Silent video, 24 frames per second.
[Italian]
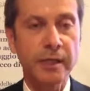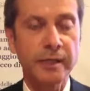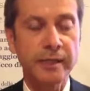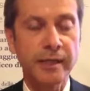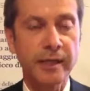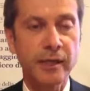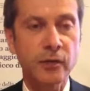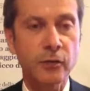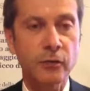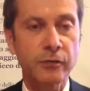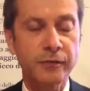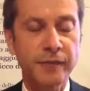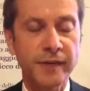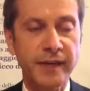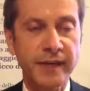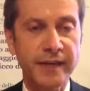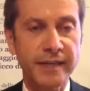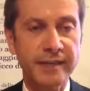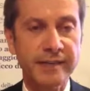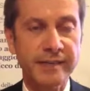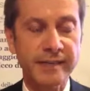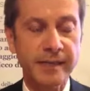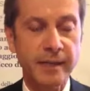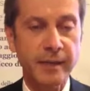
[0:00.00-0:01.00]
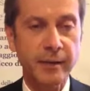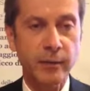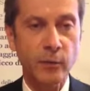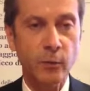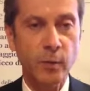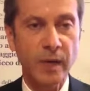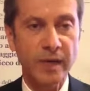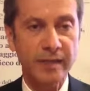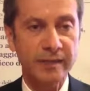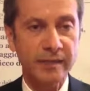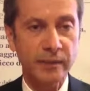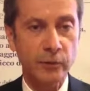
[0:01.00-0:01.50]
la conferenza
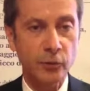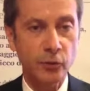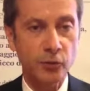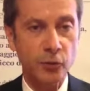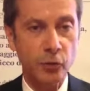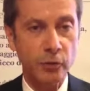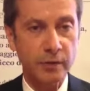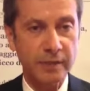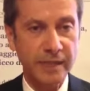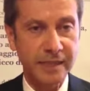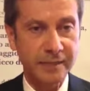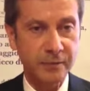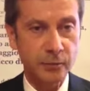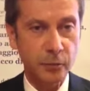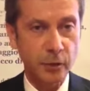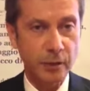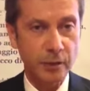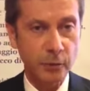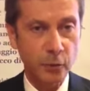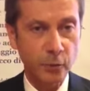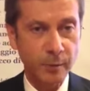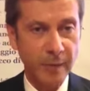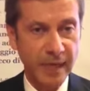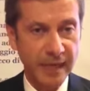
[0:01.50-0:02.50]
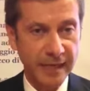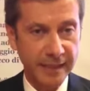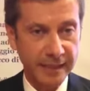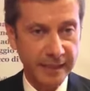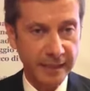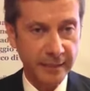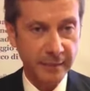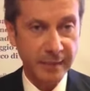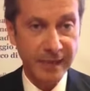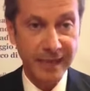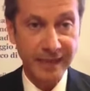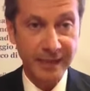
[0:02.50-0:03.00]
guarda non soltanto al
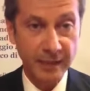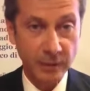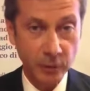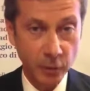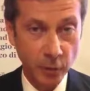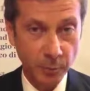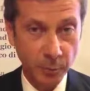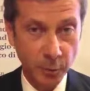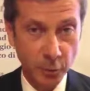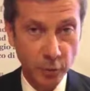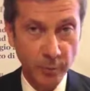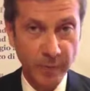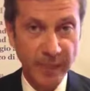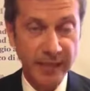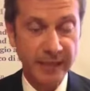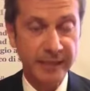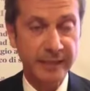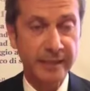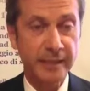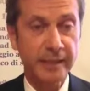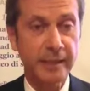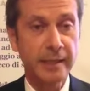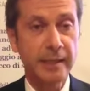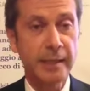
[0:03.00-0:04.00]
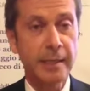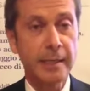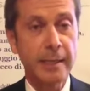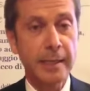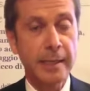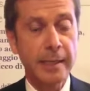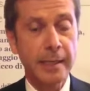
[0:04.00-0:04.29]
domani ma anche al dopodomani.